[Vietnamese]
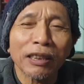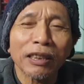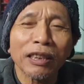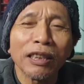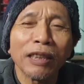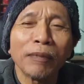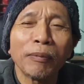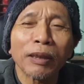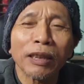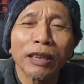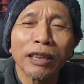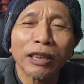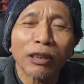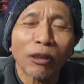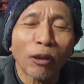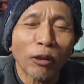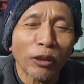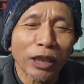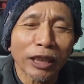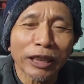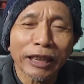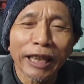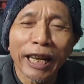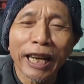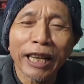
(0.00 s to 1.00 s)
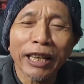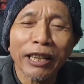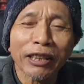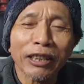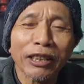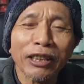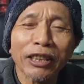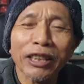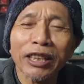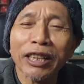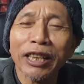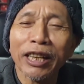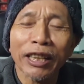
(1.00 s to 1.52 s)
chưa bao tuổi có chiếc xe
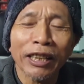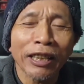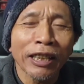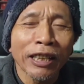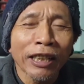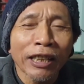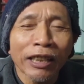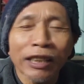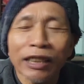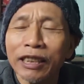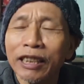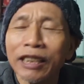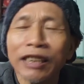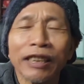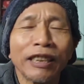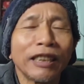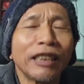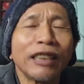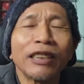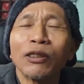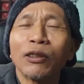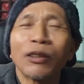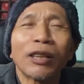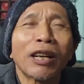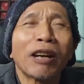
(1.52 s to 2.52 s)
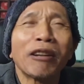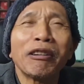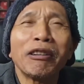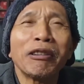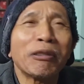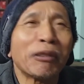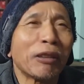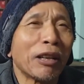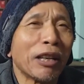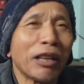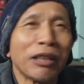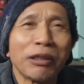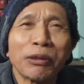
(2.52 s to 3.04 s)
để chứ đi đấy ứa ứa chỗ nào đi
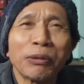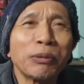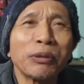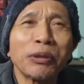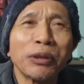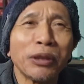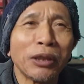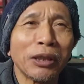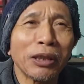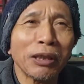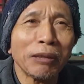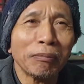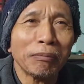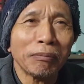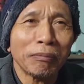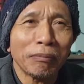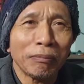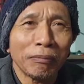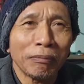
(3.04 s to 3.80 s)
mình không sướng lắm